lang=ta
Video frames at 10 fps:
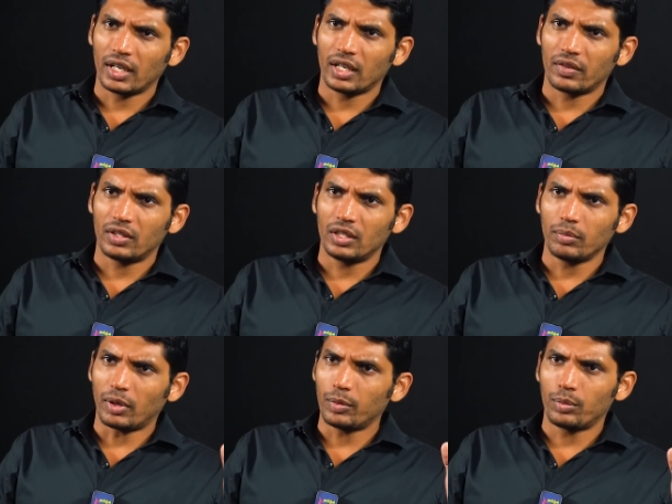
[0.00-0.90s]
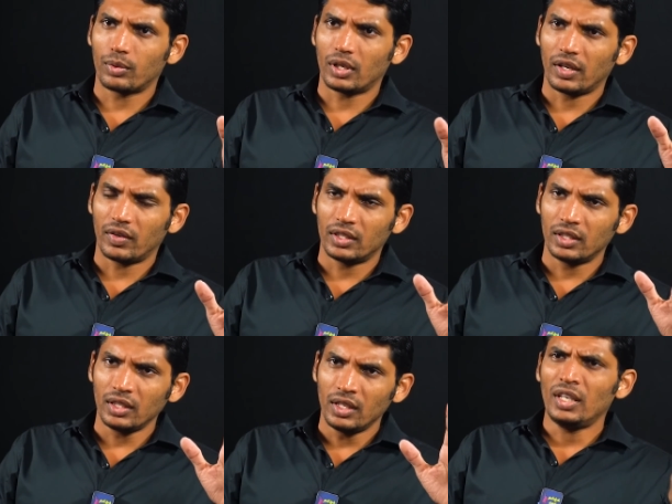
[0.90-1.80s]
ஏக்கரை வந்து மணிப்பூரில்
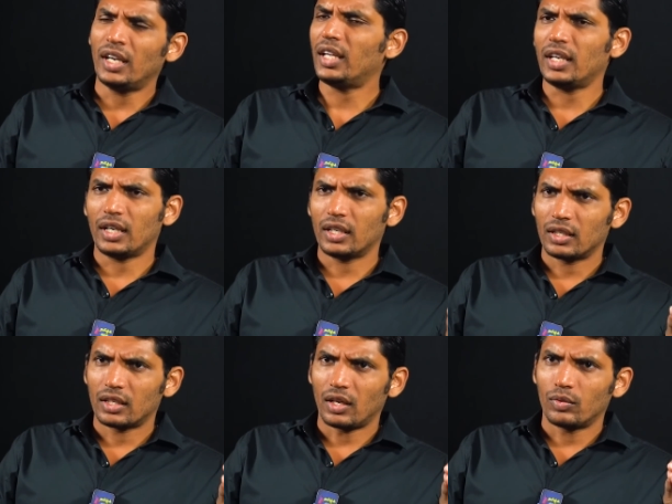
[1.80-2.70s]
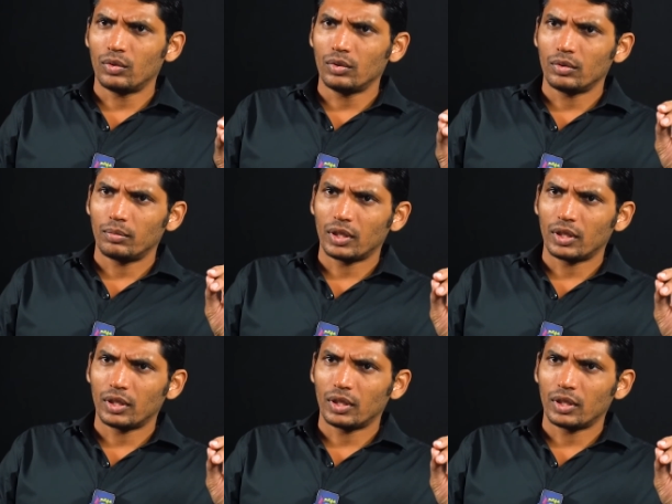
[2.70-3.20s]
வந்து எண்ணெய் கிடங்குக்காகவும்